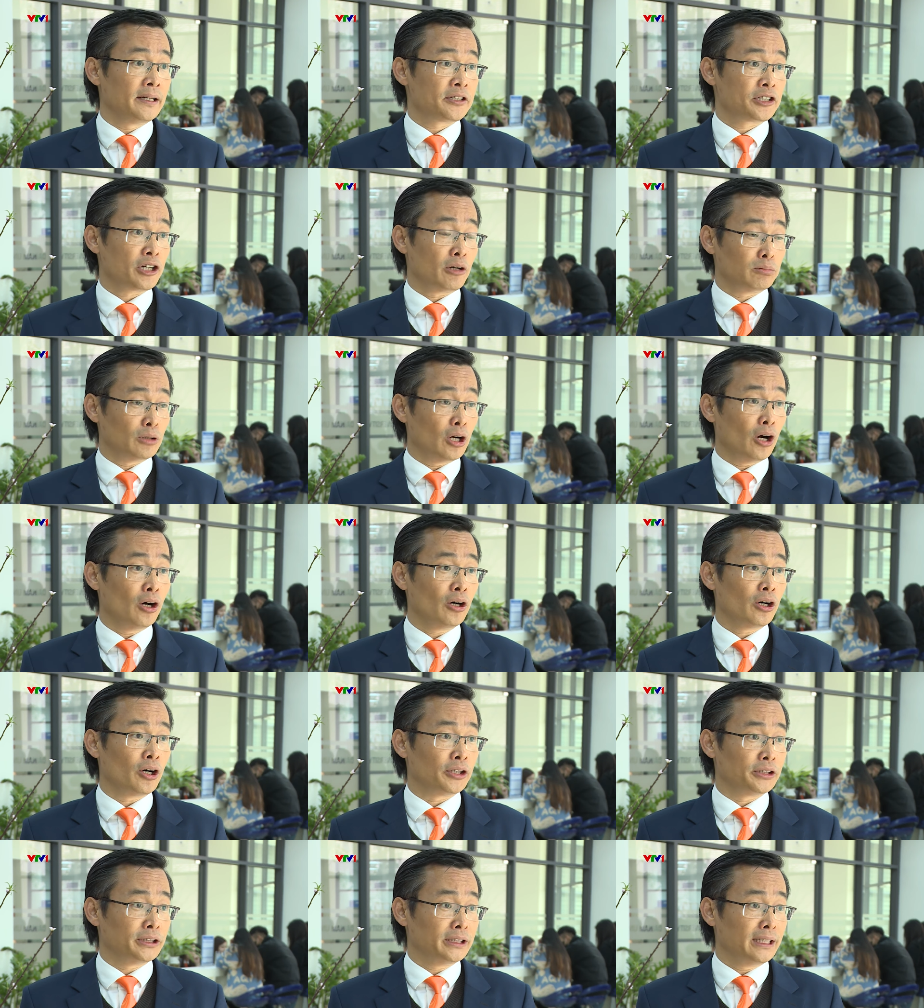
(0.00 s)
Trong đó
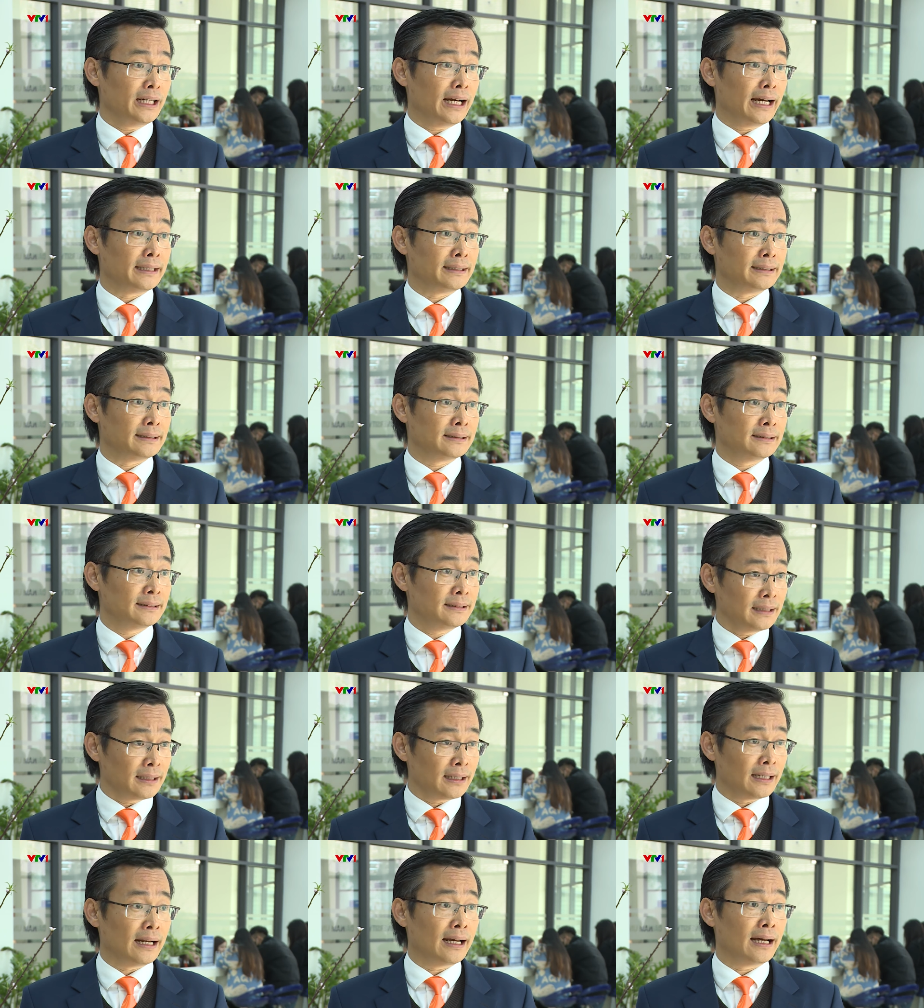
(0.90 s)
có những ngành
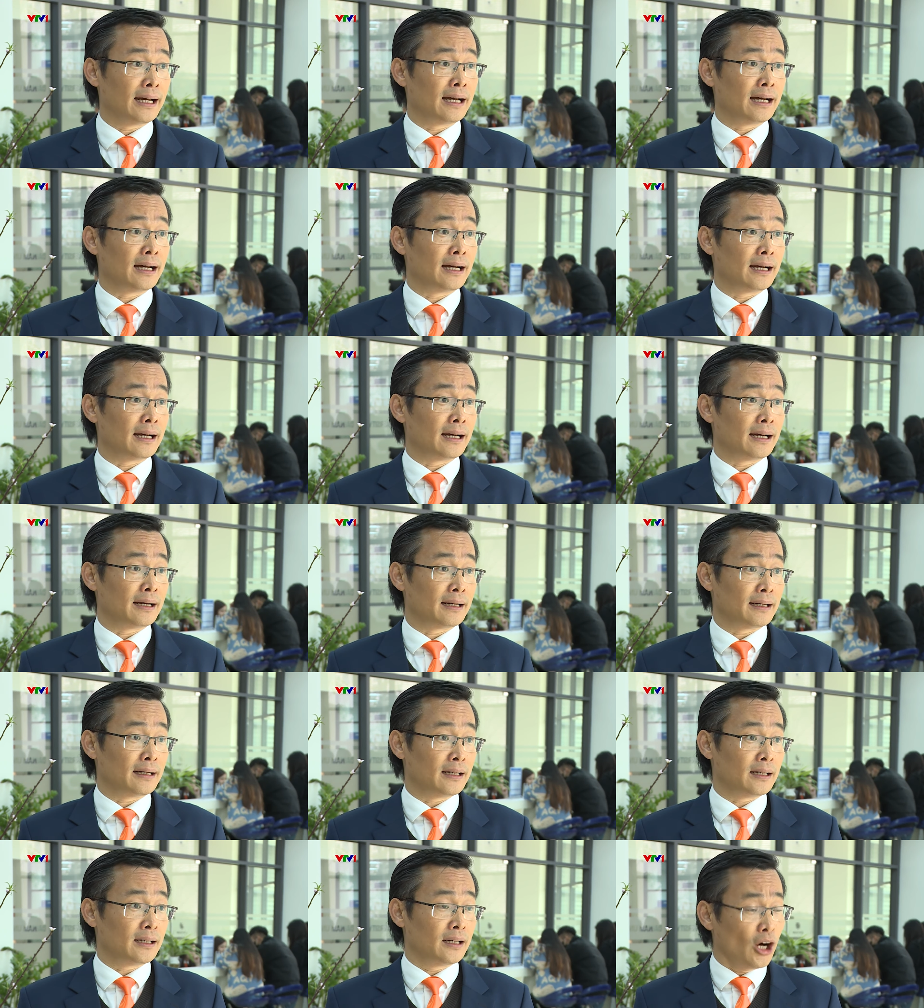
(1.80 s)
rất là
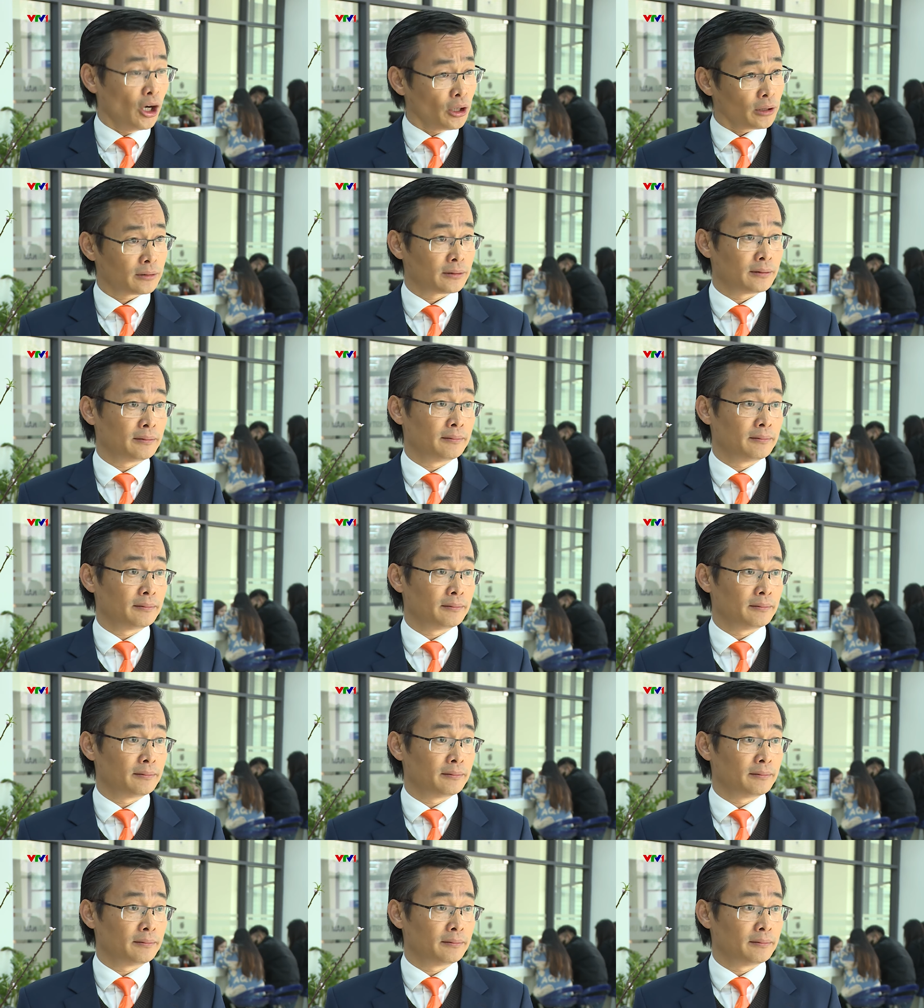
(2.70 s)
hot